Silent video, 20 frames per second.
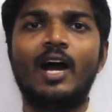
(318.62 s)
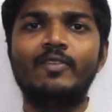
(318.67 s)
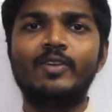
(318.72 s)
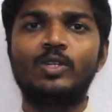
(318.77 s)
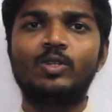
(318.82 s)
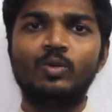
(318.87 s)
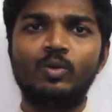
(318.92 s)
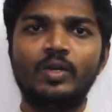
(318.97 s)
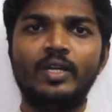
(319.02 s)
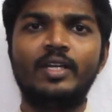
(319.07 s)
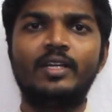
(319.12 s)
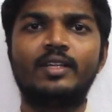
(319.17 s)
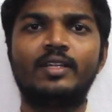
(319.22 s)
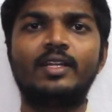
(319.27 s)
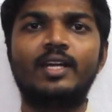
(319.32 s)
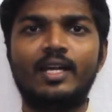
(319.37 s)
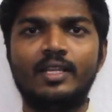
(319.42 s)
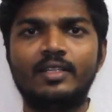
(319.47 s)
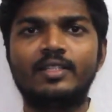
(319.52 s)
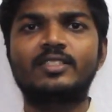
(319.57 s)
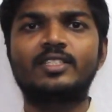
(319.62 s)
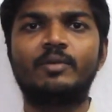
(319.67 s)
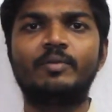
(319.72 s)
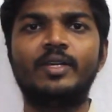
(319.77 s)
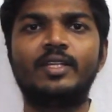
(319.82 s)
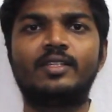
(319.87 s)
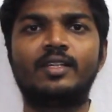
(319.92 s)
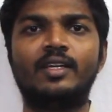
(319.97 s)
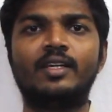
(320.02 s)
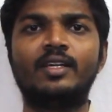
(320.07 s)
அவர் தூங்கிட்டு இருந்த அந்த
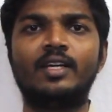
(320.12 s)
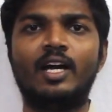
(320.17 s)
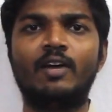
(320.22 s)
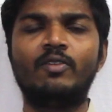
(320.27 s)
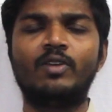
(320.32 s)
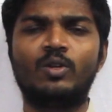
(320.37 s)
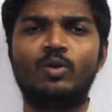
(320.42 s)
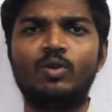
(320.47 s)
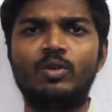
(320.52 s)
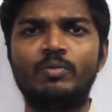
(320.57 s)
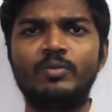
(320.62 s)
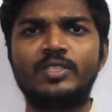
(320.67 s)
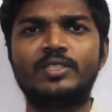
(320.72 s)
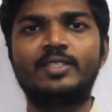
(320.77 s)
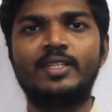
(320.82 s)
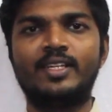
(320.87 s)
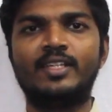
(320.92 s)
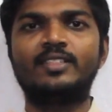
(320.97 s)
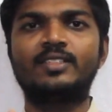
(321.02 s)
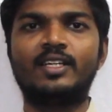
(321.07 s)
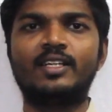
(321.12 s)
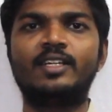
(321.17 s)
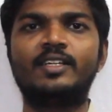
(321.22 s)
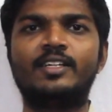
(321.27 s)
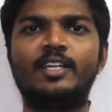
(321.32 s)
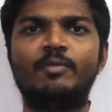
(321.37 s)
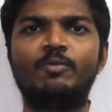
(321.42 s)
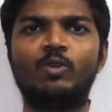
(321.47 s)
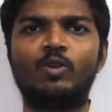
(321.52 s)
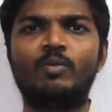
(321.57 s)
சமயத்தில் அவருக்கு ஒரு மிஸ்டீரியஸான
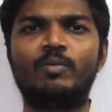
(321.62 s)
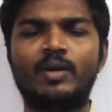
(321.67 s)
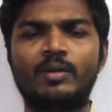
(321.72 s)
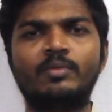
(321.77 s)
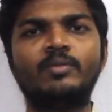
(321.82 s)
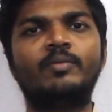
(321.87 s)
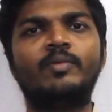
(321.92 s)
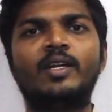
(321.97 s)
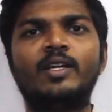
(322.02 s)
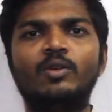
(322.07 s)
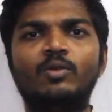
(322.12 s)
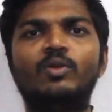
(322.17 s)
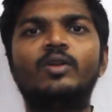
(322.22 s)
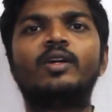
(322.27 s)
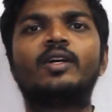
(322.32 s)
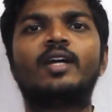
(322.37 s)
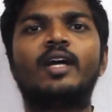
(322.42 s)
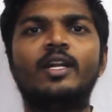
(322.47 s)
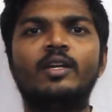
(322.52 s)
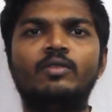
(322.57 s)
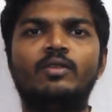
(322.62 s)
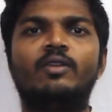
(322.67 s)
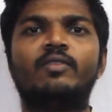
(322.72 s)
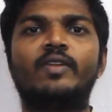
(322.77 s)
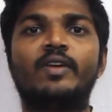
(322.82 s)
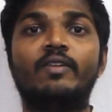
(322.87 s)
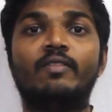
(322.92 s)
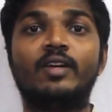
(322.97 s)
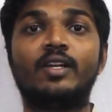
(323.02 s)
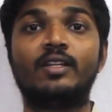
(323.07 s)
ட்ரீம் ஒரு மர்மமான ஒரு கனவு
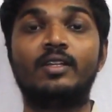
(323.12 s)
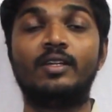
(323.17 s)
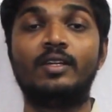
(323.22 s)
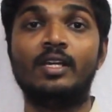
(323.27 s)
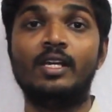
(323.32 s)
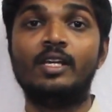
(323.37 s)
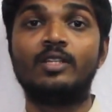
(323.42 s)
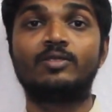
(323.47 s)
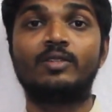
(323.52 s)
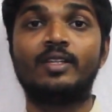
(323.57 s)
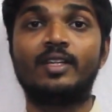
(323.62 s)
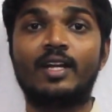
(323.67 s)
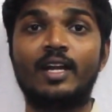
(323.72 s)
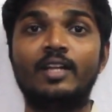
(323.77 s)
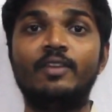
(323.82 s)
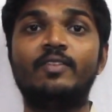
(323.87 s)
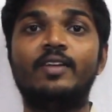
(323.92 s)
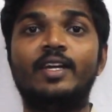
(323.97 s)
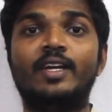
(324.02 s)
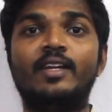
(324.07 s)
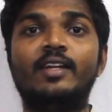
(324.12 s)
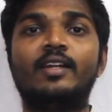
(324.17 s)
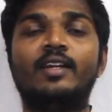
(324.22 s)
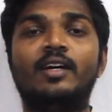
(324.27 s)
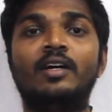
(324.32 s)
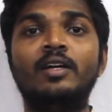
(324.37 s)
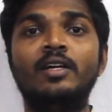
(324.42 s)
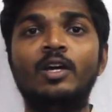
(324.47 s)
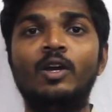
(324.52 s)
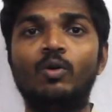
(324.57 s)
அவருக்கு வருது ஸோ அந்த கனவுல
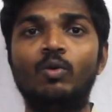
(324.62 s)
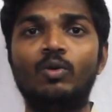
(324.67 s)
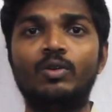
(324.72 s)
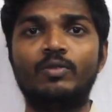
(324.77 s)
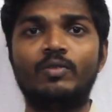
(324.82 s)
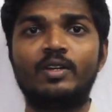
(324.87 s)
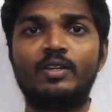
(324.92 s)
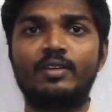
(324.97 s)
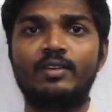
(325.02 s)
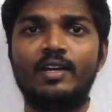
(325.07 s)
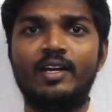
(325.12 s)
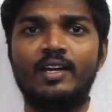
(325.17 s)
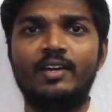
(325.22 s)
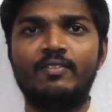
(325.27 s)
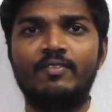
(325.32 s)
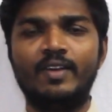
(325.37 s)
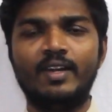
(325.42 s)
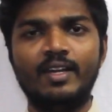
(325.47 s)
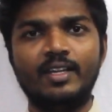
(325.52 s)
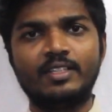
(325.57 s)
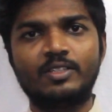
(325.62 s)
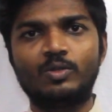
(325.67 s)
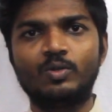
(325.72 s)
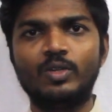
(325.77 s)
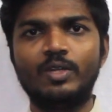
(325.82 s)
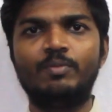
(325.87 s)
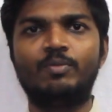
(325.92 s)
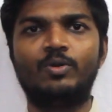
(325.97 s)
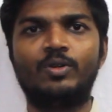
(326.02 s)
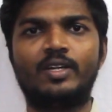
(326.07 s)
என்னன்னா ஒருவர் வெள்ளை
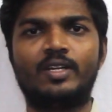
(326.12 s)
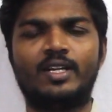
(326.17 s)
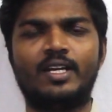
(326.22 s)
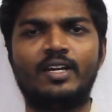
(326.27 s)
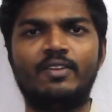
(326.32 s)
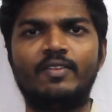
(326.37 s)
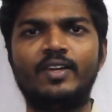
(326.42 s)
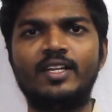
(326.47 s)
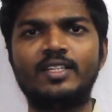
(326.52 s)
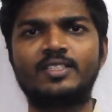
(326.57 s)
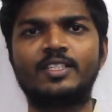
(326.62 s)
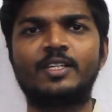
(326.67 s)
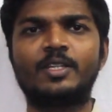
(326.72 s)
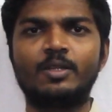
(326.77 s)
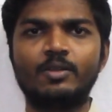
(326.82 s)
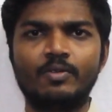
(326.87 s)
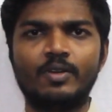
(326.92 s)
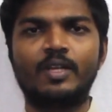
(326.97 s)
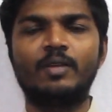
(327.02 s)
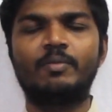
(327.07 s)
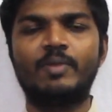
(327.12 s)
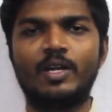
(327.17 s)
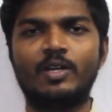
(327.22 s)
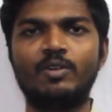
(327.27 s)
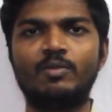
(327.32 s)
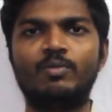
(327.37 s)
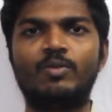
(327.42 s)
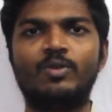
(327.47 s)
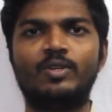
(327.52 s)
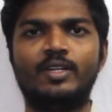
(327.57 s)
துணி இருக்காரு வெள்ளை சட்டையும் வெள்ளை
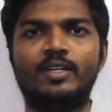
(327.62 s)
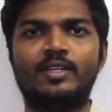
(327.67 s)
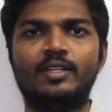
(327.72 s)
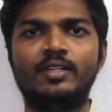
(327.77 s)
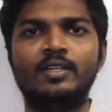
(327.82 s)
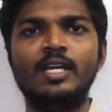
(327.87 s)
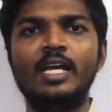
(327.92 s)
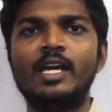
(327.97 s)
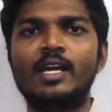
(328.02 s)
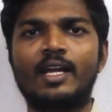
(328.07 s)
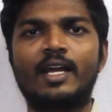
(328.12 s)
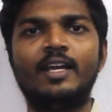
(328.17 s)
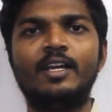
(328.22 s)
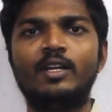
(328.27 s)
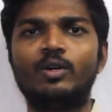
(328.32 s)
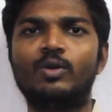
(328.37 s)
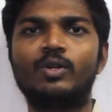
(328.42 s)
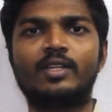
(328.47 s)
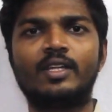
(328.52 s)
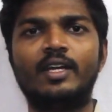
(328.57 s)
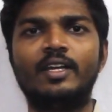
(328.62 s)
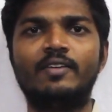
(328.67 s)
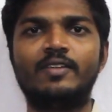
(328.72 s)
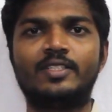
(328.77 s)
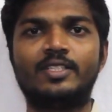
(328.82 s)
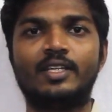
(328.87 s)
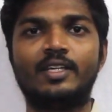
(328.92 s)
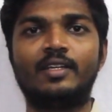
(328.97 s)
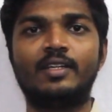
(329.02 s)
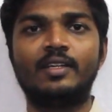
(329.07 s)
பேண்டும் போட்டுக்கிட்டு கையில் ஒரு தடி
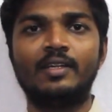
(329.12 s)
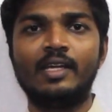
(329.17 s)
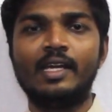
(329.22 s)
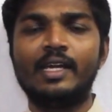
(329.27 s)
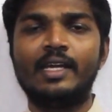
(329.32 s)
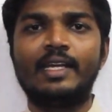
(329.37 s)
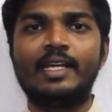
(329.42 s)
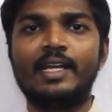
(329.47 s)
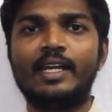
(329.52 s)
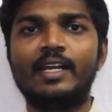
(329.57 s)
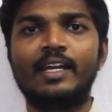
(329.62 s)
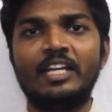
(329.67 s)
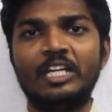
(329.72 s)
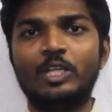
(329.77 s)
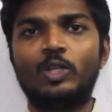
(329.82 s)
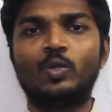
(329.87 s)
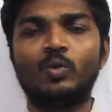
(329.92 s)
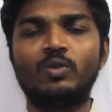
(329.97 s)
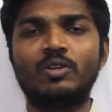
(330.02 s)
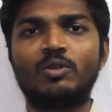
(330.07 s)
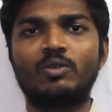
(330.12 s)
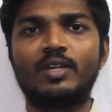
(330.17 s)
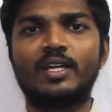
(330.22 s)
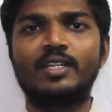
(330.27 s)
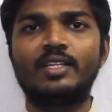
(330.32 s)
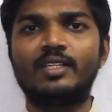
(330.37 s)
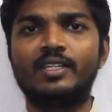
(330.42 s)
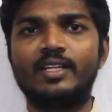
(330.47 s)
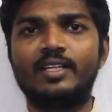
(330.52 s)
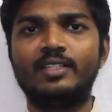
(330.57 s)
வச்சுக்கிட்டு இங்கெல்லாம் நீ
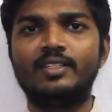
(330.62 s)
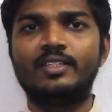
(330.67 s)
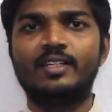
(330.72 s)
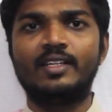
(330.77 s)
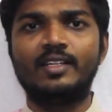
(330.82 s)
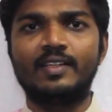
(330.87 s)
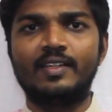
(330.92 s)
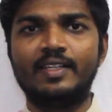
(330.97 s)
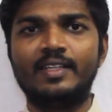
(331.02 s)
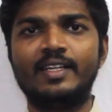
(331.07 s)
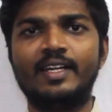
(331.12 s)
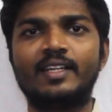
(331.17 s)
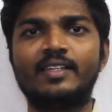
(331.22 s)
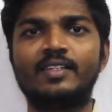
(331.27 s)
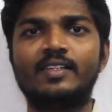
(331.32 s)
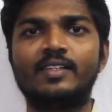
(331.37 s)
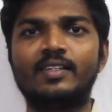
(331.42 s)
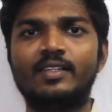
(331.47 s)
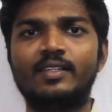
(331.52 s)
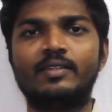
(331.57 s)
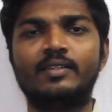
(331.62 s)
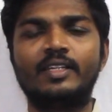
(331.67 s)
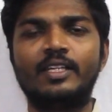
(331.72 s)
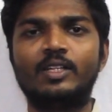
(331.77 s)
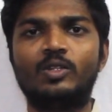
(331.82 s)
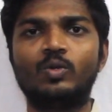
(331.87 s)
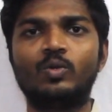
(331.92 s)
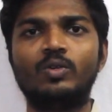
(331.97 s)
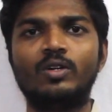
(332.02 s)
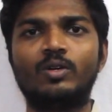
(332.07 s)
தூங்கக்கூடாது எழுந்துரு இந்த இடத்துல
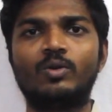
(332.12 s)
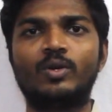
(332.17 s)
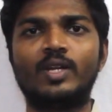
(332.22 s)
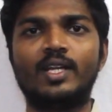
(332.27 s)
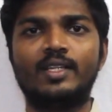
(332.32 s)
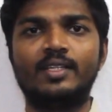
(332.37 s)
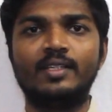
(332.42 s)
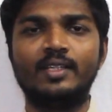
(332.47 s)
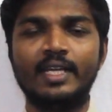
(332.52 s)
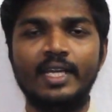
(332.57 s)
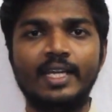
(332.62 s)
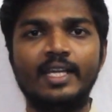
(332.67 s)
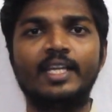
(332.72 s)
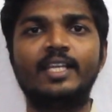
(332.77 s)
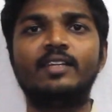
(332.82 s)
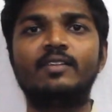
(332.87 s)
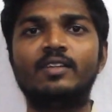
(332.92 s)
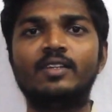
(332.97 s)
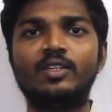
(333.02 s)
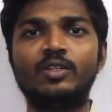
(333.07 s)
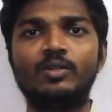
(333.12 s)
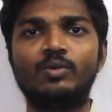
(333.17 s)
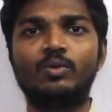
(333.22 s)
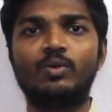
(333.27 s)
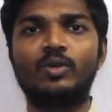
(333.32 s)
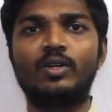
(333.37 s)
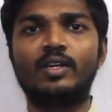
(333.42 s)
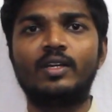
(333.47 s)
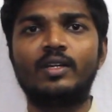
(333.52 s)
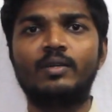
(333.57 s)
நீ தூங்கக்கூடாது இது வந்து
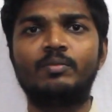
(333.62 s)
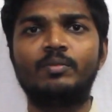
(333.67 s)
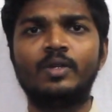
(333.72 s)
ஒரு